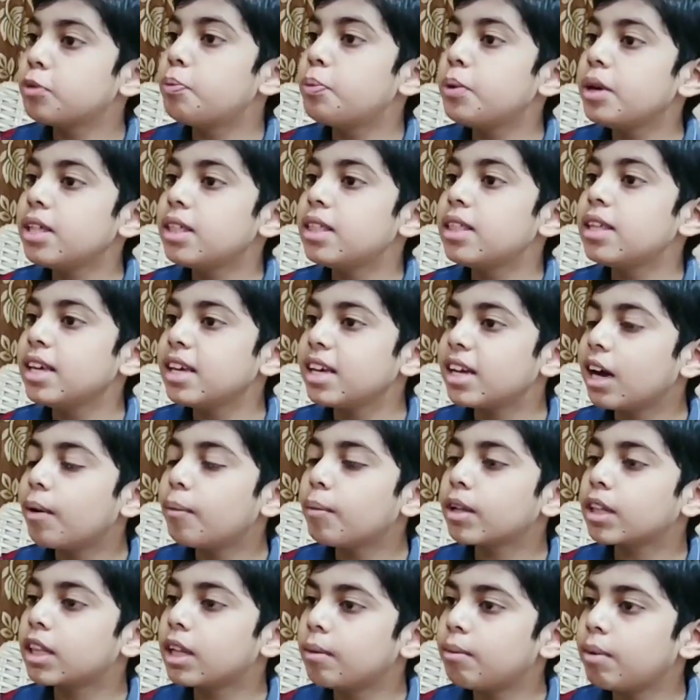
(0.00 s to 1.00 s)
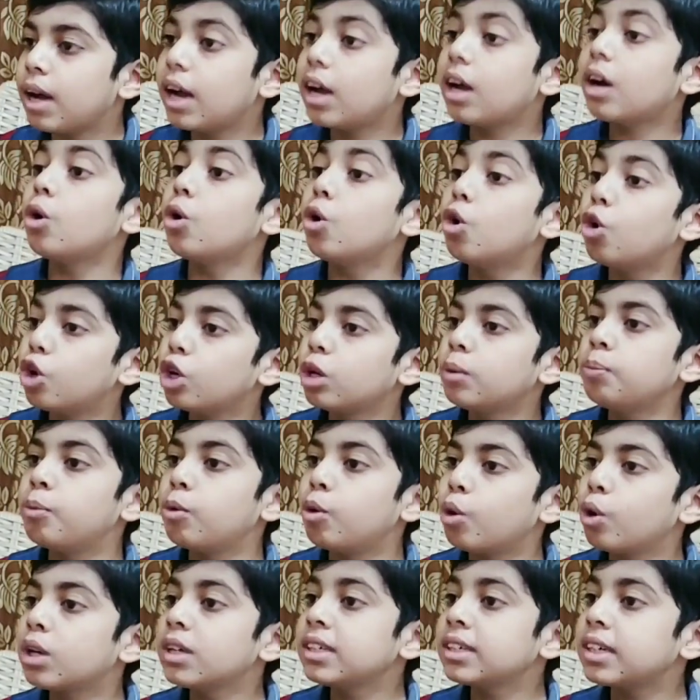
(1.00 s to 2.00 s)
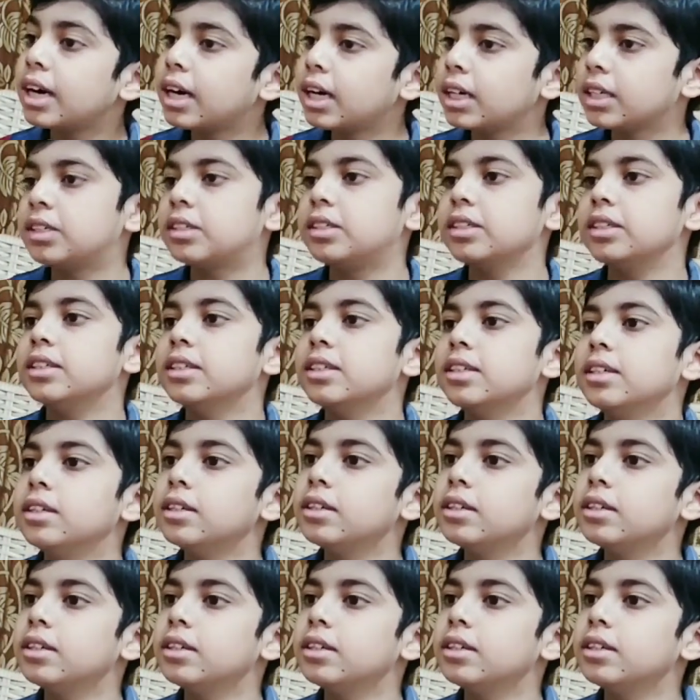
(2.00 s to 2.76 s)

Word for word: एच पी सी का मतलब है हॉट पॉडकास्ट